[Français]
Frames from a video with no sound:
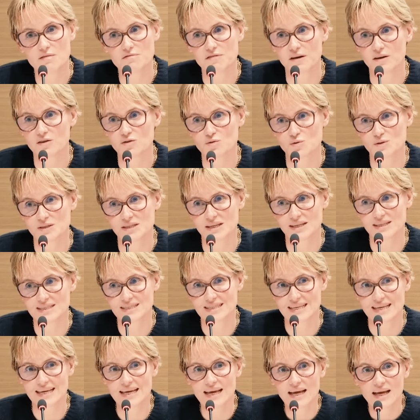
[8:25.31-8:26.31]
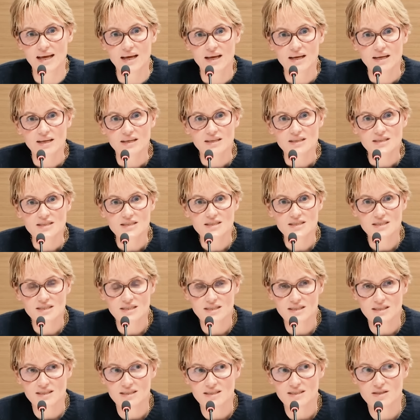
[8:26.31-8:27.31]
Enfin, je veux dire, c'est si